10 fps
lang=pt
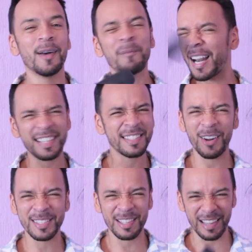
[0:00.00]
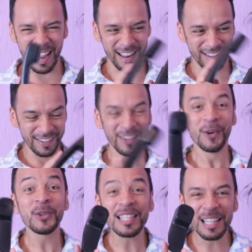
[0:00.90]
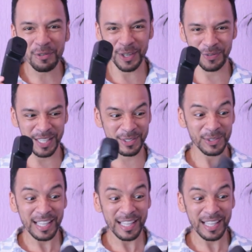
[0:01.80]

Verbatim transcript: Para com esse negócio de celular usa telefone fixo.